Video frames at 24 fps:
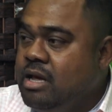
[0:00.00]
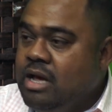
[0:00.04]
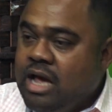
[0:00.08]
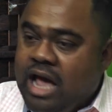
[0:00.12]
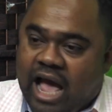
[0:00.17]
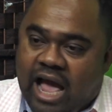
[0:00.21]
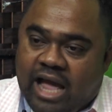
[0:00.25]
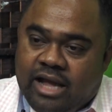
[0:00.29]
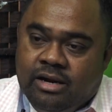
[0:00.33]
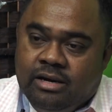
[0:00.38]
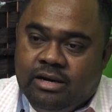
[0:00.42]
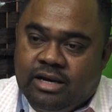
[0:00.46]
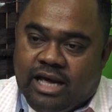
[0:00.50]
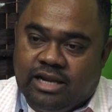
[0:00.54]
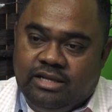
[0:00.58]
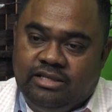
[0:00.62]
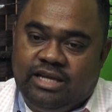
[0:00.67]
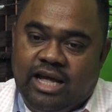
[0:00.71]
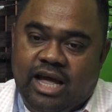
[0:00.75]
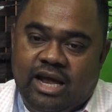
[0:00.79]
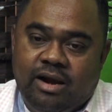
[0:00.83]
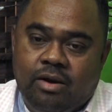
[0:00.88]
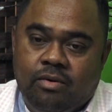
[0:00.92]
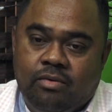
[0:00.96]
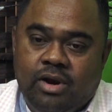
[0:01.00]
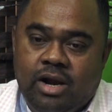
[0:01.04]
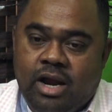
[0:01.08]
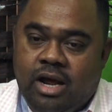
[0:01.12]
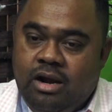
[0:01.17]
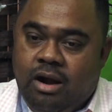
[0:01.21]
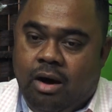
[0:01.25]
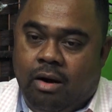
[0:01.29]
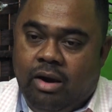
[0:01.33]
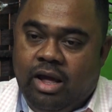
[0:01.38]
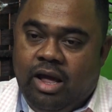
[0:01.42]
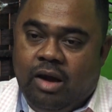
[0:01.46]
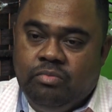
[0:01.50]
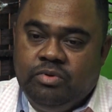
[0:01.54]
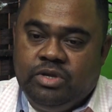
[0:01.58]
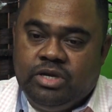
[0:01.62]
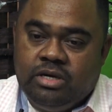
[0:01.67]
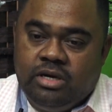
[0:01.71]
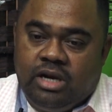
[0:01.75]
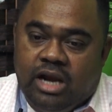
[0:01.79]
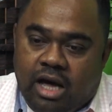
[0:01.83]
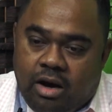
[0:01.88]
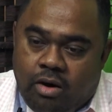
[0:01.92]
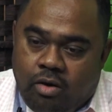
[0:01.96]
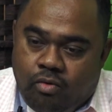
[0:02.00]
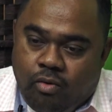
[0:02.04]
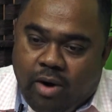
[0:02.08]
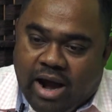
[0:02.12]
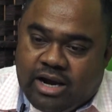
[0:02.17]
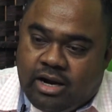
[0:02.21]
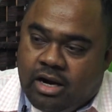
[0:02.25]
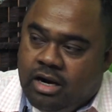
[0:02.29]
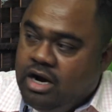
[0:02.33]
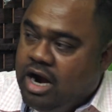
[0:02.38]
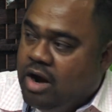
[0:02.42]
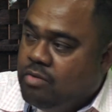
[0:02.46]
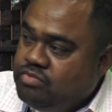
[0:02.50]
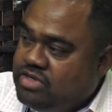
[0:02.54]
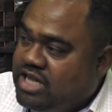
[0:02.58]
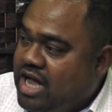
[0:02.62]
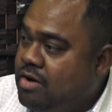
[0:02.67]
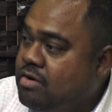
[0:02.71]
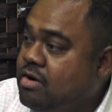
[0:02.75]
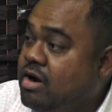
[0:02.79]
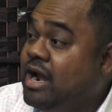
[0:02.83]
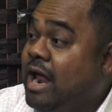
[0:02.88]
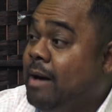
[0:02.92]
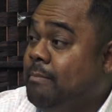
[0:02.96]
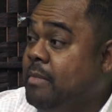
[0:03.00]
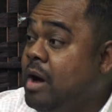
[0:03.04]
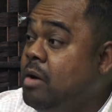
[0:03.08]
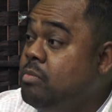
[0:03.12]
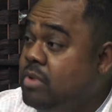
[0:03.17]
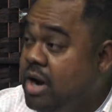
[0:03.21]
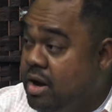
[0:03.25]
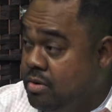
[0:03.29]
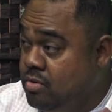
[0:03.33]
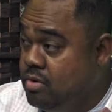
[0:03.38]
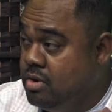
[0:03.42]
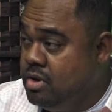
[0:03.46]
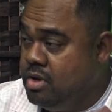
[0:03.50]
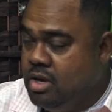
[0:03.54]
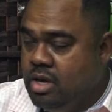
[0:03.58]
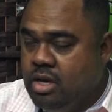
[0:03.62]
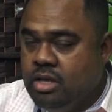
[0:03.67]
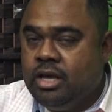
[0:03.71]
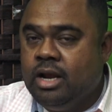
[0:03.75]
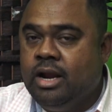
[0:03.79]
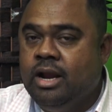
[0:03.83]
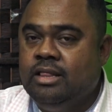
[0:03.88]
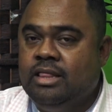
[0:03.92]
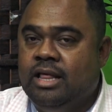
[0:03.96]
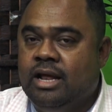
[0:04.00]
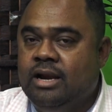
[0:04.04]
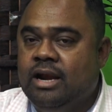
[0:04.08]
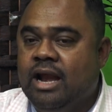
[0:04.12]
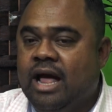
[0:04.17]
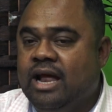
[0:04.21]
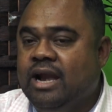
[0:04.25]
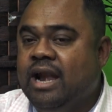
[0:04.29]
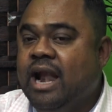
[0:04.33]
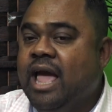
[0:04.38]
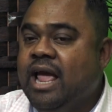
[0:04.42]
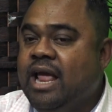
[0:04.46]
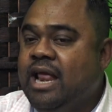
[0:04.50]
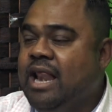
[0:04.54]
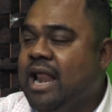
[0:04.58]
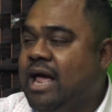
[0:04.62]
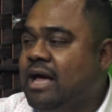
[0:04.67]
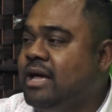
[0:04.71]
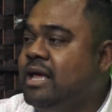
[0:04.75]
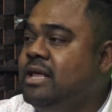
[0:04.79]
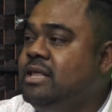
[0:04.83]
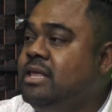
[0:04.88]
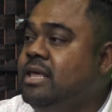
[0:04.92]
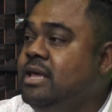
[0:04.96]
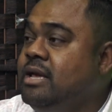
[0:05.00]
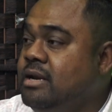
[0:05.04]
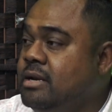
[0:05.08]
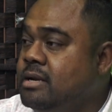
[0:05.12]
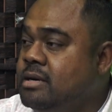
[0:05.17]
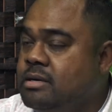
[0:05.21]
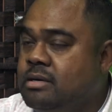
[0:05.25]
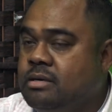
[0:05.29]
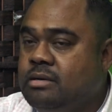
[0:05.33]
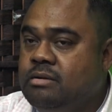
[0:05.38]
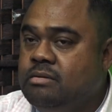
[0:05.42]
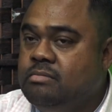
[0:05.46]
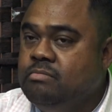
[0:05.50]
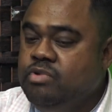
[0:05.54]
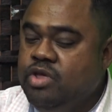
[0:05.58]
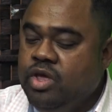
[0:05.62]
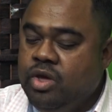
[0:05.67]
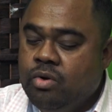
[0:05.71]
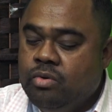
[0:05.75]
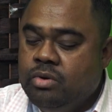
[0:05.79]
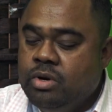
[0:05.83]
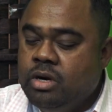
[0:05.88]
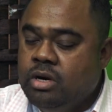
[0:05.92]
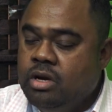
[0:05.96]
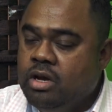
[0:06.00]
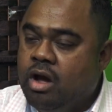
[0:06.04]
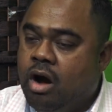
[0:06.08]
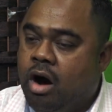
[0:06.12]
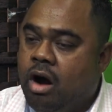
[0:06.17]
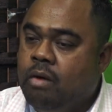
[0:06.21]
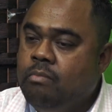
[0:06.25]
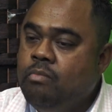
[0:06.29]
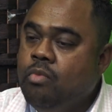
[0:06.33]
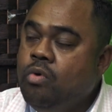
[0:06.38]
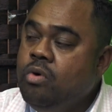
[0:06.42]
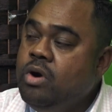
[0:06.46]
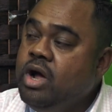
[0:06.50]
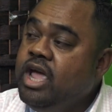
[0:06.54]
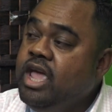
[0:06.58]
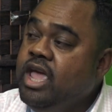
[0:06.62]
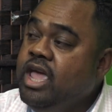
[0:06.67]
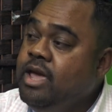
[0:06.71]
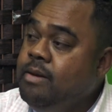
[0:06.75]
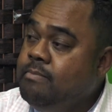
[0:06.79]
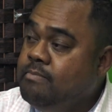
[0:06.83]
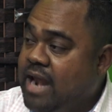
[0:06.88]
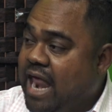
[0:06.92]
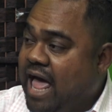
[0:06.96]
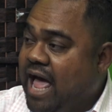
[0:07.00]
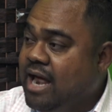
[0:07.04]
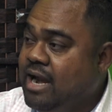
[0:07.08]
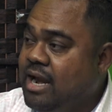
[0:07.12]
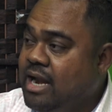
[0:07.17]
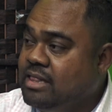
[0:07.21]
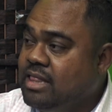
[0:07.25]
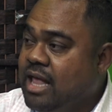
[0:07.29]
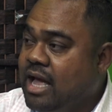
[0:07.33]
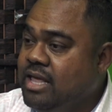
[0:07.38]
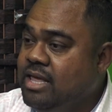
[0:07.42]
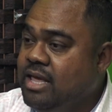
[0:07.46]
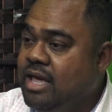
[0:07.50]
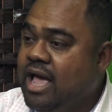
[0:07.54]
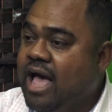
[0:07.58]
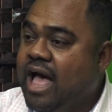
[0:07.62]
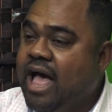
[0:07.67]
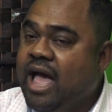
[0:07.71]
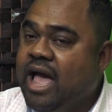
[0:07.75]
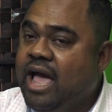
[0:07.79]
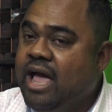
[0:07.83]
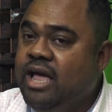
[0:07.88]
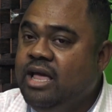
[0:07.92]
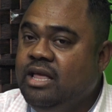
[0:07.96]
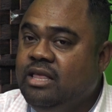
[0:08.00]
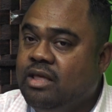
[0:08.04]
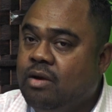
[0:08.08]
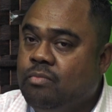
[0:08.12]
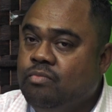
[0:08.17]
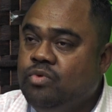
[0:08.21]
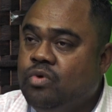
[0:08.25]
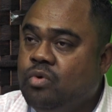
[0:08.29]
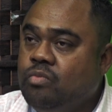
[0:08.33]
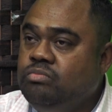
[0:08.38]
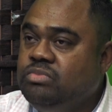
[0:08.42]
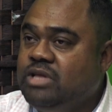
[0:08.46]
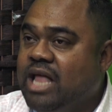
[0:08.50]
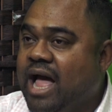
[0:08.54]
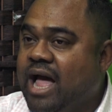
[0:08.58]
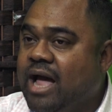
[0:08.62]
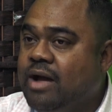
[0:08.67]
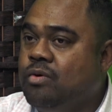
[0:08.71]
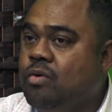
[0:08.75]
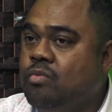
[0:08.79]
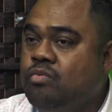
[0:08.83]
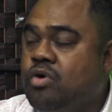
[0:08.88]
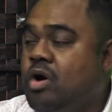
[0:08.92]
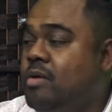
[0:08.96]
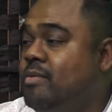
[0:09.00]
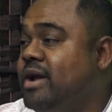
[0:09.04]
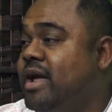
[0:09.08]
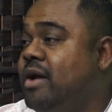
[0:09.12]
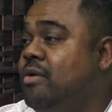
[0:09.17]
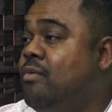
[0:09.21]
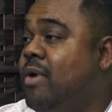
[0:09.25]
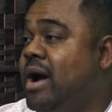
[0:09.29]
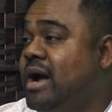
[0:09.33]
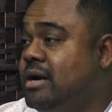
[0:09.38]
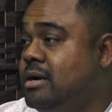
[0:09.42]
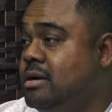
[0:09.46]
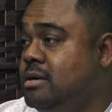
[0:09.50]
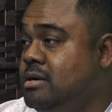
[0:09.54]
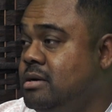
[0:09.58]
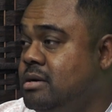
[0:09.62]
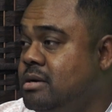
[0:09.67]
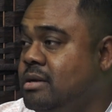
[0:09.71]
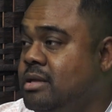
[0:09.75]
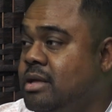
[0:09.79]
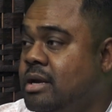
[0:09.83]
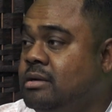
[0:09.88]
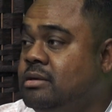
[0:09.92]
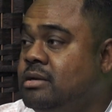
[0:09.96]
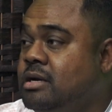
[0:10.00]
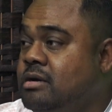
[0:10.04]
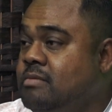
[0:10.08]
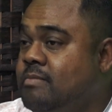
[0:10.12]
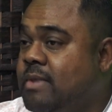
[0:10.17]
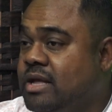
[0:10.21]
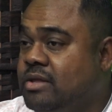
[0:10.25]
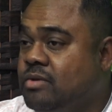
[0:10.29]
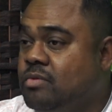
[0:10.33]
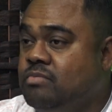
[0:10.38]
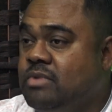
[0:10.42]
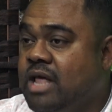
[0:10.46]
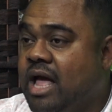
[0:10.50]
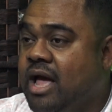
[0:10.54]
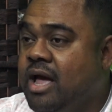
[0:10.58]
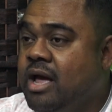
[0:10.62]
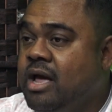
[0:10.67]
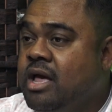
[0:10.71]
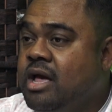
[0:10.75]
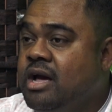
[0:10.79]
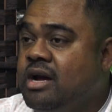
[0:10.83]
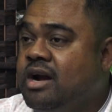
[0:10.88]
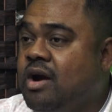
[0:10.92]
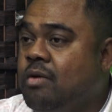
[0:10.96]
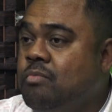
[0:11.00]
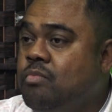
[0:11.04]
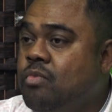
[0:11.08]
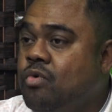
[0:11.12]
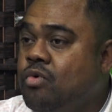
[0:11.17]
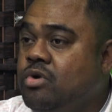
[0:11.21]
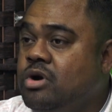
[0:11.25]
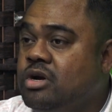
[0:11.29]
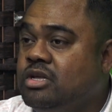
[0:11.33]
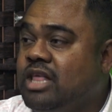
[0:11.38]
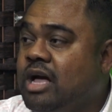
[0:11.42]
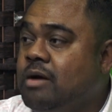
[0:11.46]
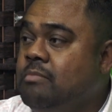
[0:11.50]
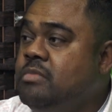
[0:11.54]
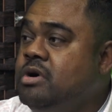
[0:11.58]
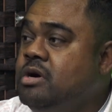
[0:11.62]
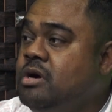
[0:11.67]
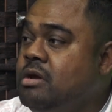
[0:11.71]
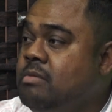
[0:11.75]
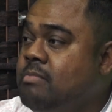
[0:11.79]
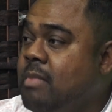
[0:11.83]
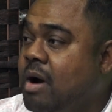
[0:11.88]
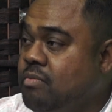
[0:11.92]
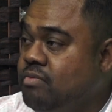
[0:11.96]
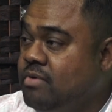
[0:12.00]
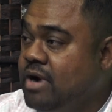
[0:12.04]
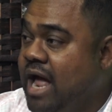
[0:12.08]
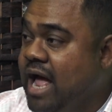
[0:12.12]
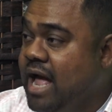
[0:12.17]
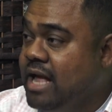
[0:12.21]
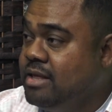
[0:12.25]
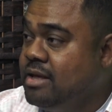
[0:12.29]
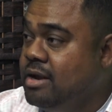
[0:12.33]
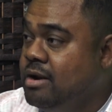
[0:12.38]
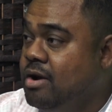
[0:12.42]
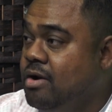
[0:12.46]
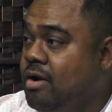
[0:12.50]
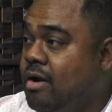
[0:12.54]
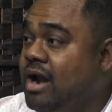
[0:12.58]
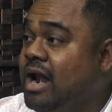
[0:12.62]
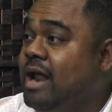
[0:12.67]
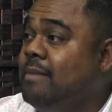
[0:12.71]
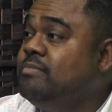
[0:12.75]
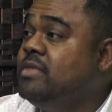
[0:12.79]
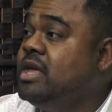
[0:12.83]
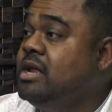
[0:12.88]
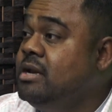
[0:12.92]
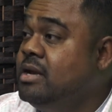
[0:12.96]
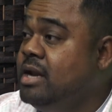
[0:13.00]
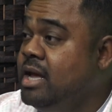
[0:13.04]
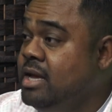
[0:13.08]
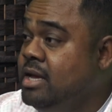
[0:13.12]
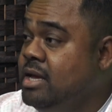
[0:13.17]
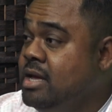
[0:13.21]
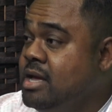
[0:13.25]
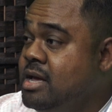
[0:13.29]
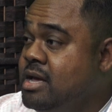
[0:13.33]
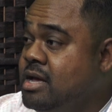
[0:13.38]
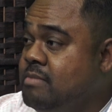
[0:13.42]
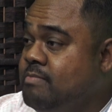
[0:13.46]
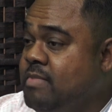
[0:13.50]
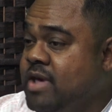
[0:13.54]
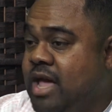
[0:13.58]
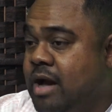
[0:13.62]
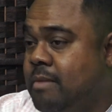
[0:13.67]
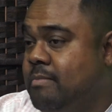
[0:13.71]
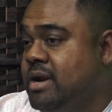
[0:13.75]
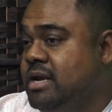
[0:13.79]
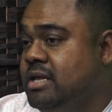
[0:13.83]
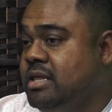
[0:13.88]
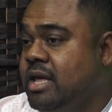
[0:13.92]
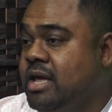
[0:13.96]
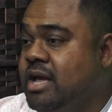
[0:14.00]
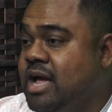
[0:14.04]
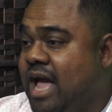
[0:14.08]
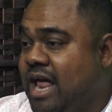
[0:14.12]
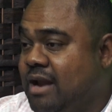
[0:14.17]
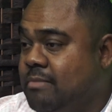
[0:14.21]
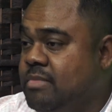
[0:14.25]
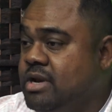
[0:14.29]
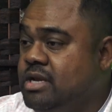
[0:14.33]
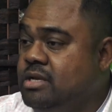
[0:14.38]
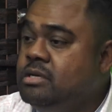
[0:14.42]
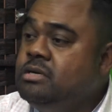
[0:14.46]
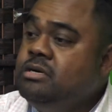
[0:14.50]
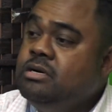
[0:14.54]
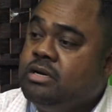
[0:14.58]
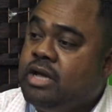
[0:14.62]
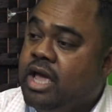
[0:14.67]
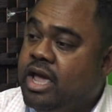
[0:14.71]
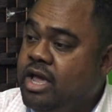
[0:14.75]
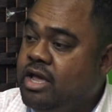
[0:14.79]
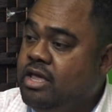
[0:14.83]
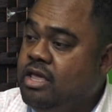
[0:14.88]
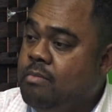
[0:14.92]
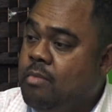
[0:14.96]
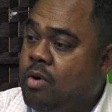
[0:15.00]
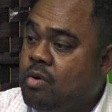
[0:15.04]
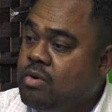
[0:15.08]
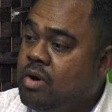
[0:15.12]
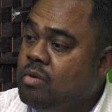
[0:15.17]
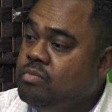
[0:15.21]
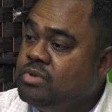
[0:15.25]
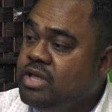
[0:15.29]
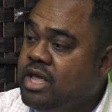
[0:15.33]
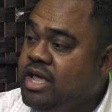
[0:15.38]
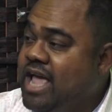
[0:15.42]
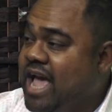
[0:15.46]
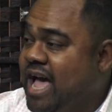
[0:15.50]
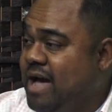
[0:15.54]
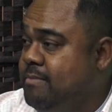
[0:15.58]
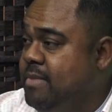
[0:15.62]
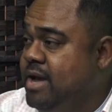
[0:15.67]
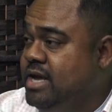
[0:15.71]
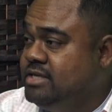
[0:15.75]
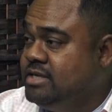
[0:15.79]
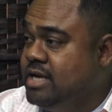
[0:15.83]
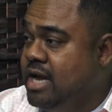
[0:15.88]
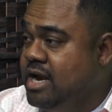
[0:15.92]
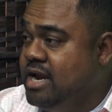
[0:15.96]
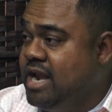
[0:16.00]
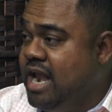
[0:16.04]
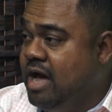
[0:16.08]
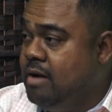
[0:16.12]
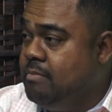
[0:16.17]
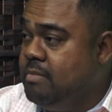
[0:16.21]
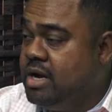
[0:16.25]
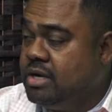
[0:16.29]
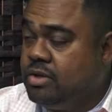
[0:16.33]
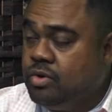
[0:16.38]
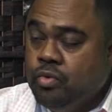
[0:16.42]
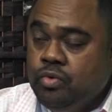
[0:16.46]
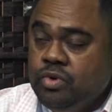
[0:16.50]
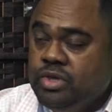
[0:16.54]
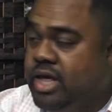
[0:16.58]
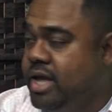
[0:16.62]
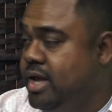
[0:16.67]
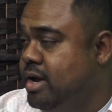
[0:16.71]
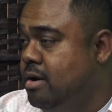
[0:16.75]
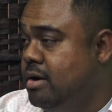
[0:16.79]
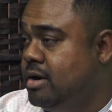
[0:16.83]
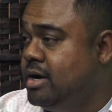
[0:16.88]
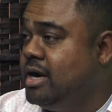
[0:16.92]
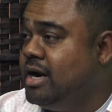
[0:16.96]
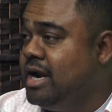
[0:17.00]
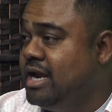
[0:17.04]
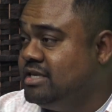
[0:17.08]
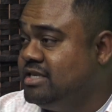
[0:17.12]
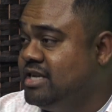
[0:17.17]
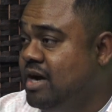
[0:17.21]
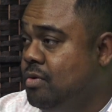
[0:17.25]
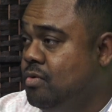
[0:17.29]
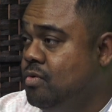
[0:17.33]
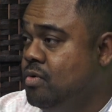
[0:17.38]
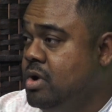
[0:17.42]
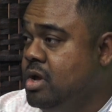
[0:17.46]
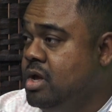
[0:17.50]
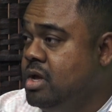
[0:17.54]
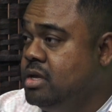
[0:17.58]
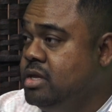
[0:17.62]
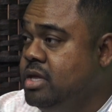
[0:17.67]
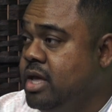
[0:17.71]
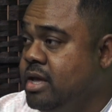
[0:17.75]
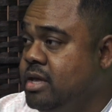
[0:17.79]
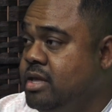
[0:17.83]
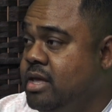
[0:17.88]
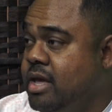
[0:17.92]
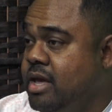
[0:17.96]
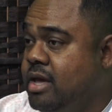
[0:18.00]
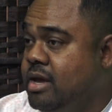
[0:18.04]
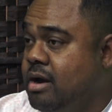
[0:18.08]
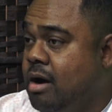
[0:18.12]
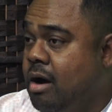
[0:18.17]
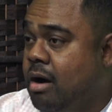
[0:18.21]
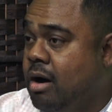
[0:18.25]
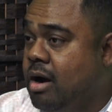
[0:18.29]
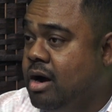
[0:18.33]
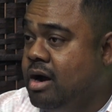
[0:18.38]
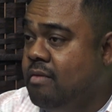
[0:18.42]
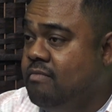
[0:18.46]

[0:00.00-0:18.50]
hai người cảnh sát đâu có đến hỏi ông trước là ô quá khứ ông sau rồi đập ông đâu cho nên thành ra đây là cái chiến lược nhiều người họ muốn im lặng là tại vì ai trong chúng ta cũng có một cái quá khứ những thứ mà chúng ta không muốn người ta bươi móc ra cho nên họ làm thinh đi bây giờ mình tiến hành mình thưa kiện với một công ty abc nào mà túi tiền họ rất là sâu dĩ nhiên họ